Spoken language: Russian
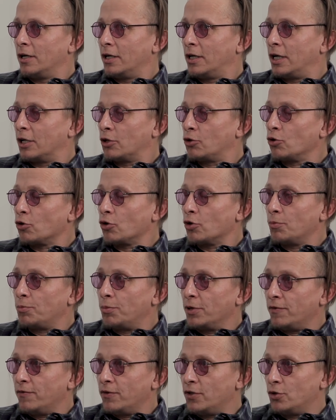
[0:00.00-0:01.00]
которая
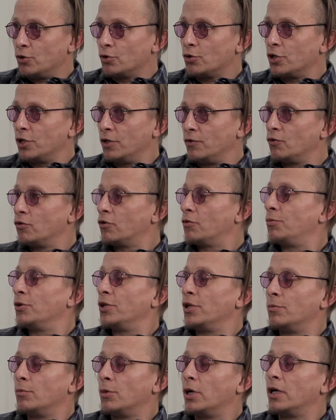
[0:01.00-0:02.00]
приведет его к
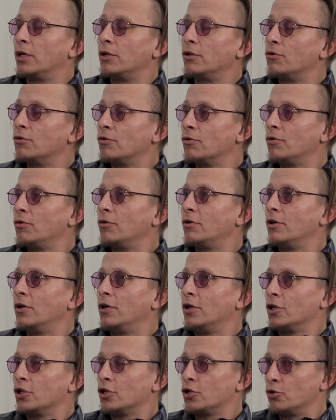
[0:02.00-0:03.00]
пониманию,
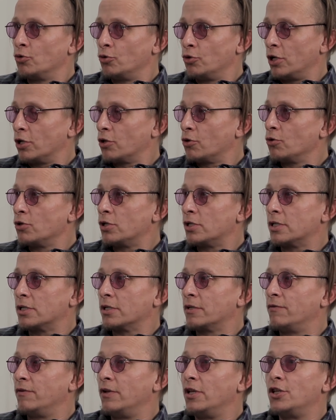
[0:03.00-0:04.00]
что он
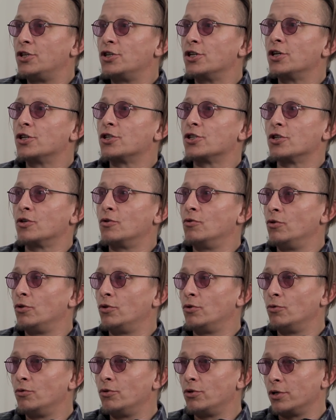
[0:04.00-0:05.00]
относится к величайшей
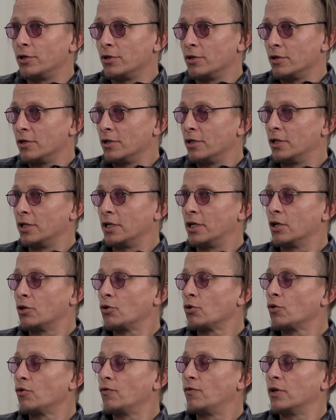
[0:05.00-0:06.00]
культуре, на
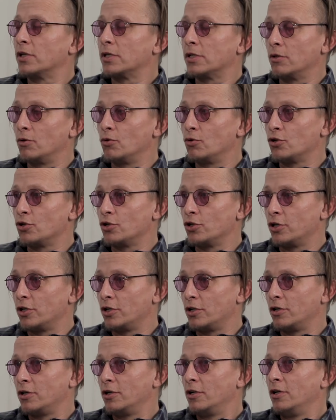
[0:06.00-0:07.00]
которую
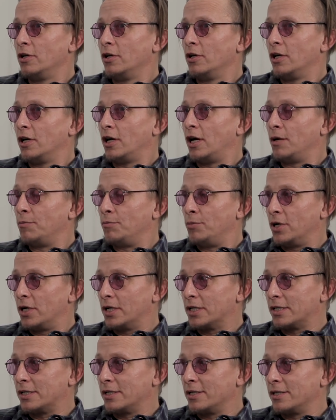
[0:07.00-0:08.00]
возложена
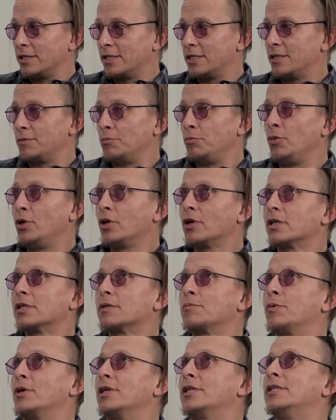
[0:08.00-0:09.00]
обязанность мир
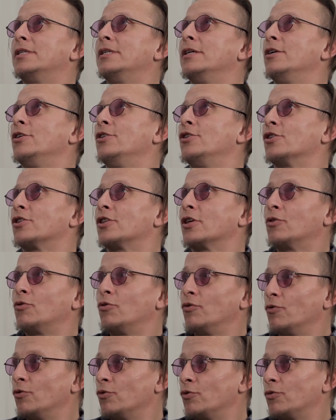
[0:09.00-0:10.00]
спасения,
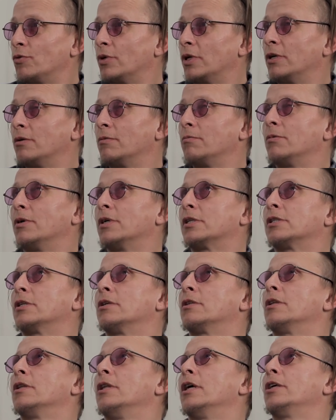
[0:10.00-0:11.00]
такой вот э,
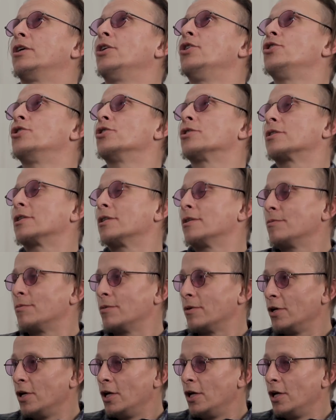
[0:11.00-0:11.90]
эсхатологическое.